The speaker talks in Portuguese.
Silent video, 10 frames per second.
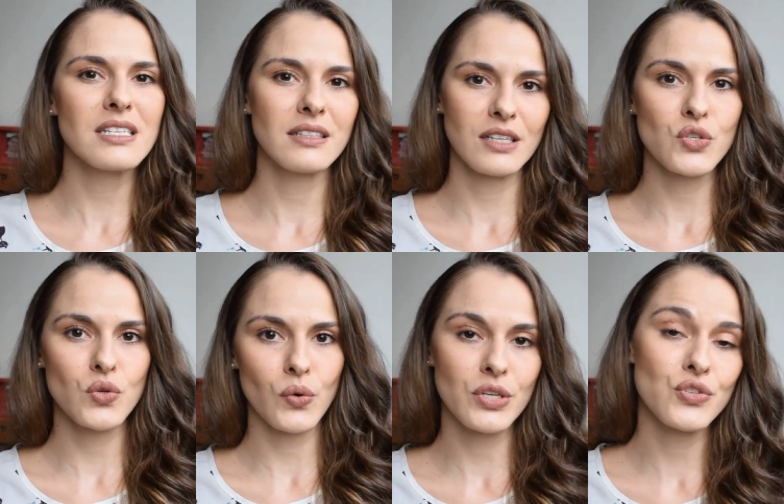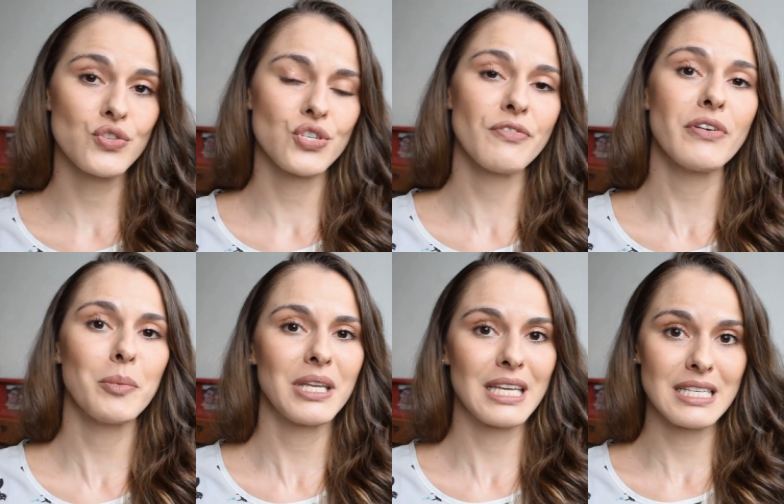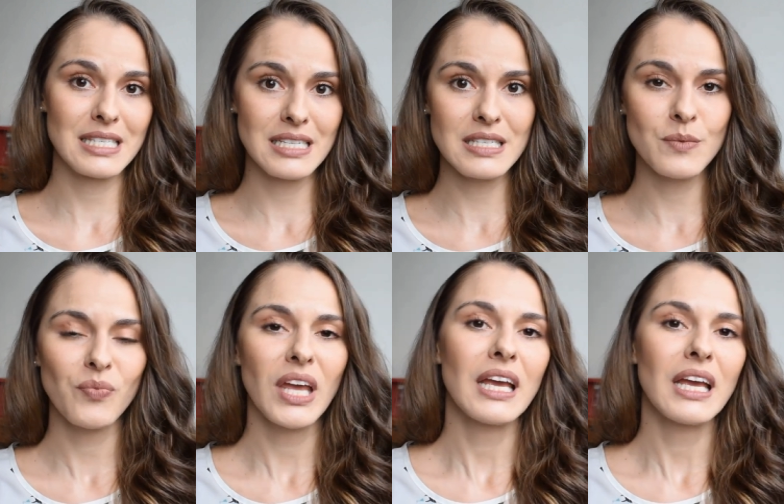citações de feministas